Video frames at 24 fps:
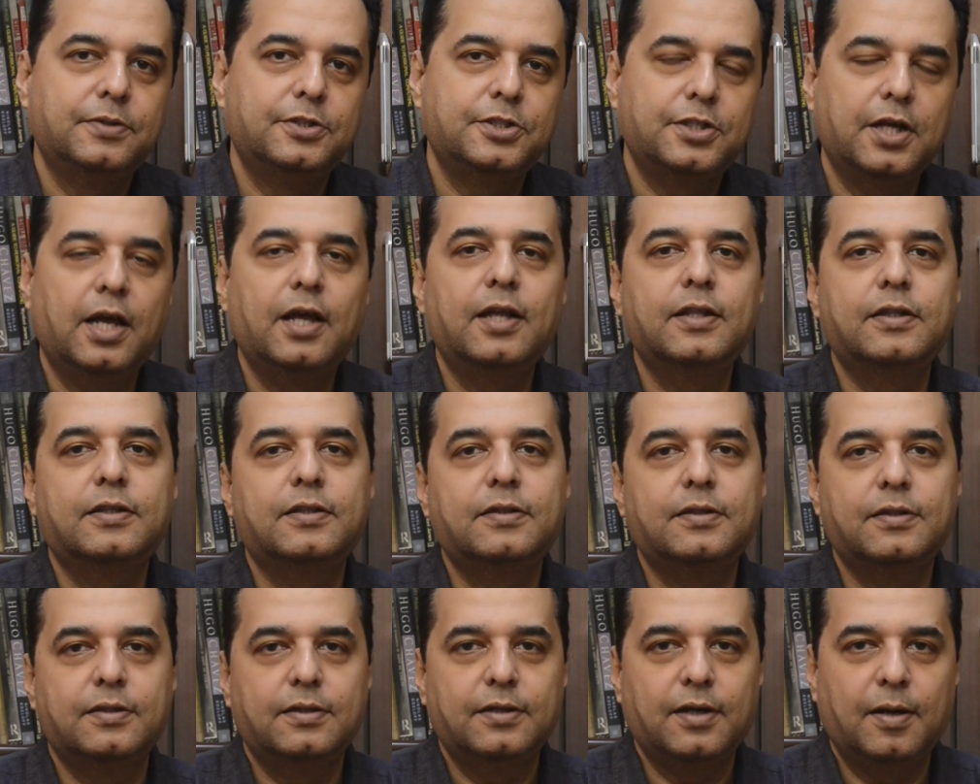शायद
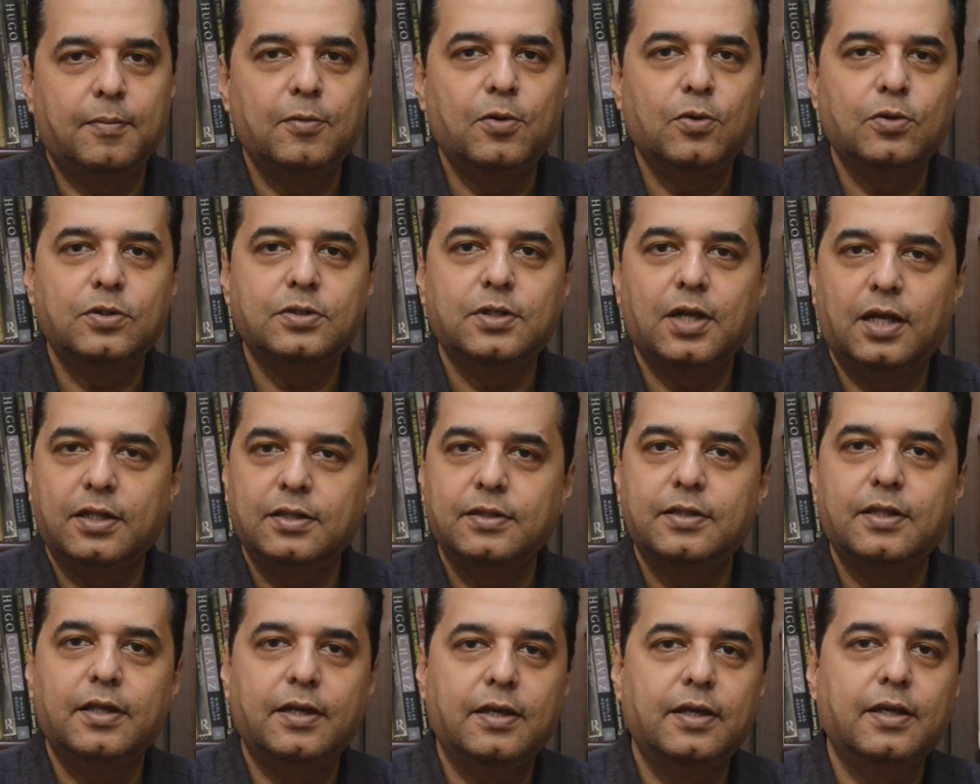हम लोग
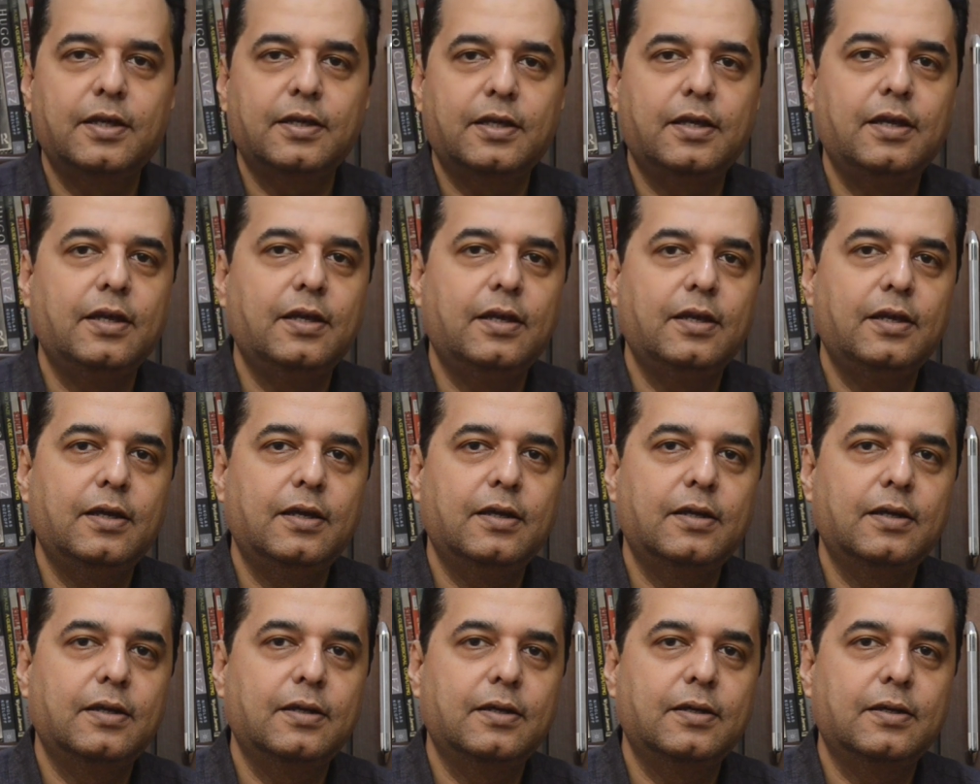जानते हैं कि
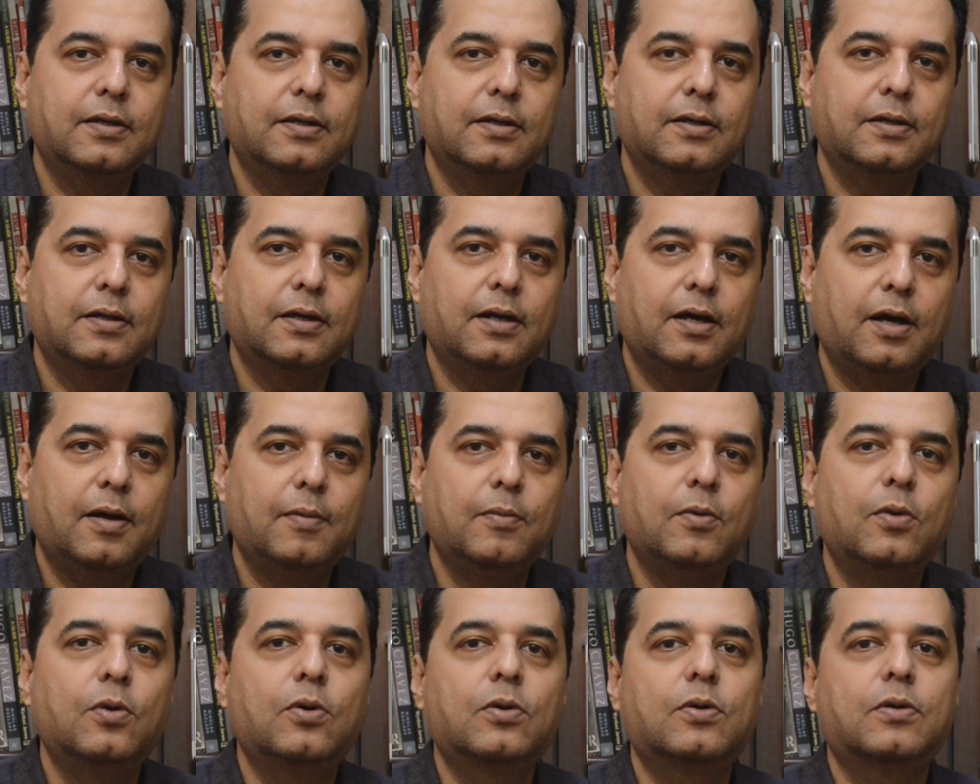
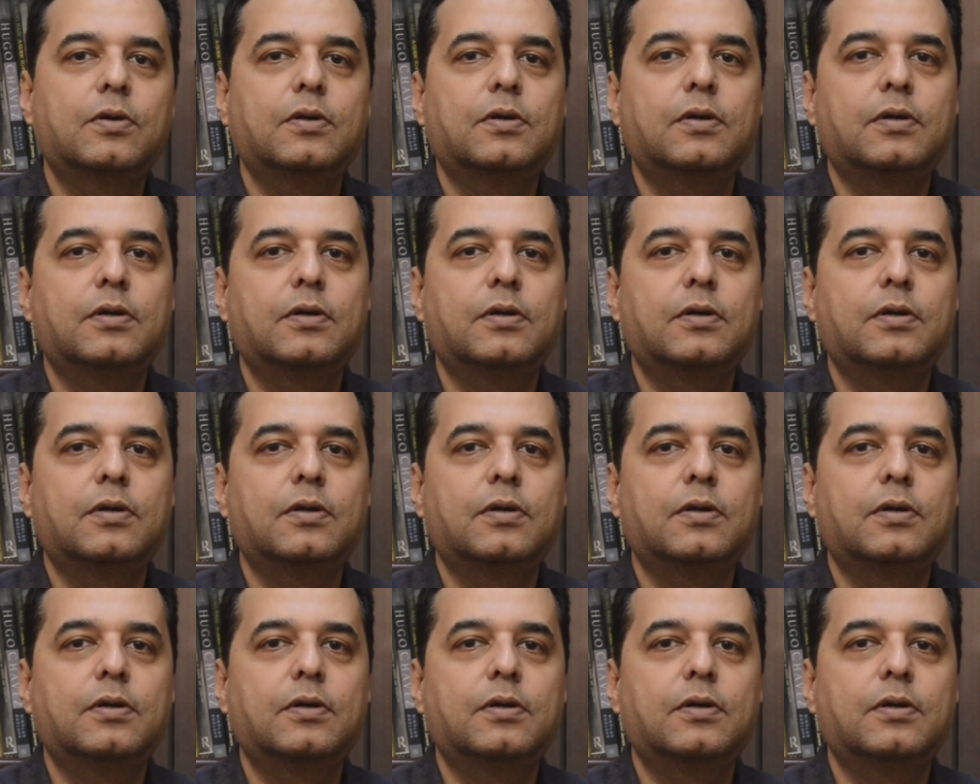हम लोग